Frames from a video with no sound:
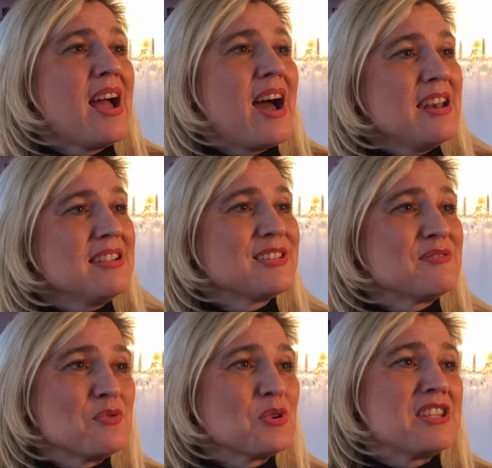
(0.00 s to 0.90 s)
Alle sind
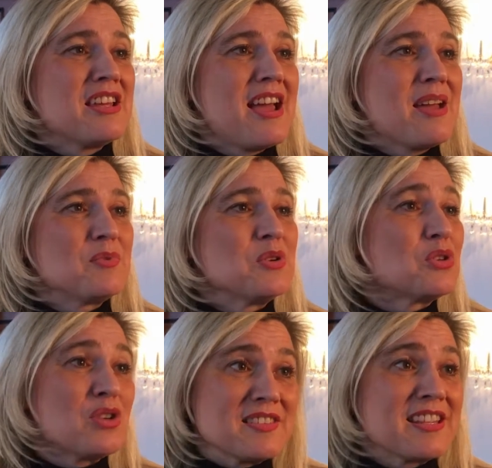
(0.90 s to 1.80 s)
wirklich an einem
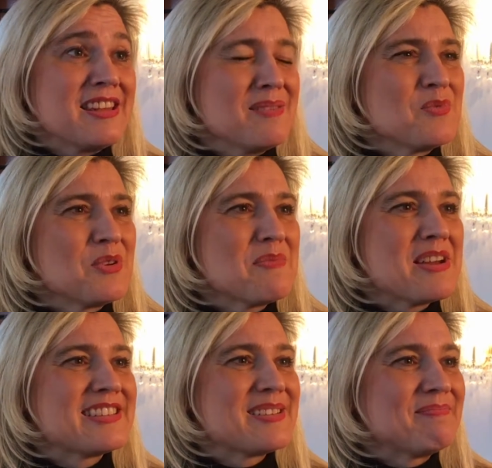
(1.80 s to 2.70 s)
Tisch. Es geht eben nur
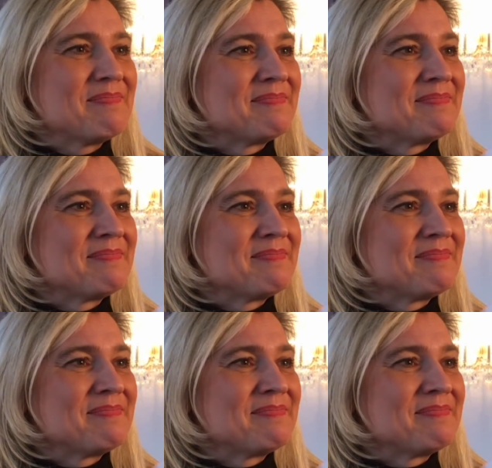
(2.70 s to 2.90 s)
gemeinsam.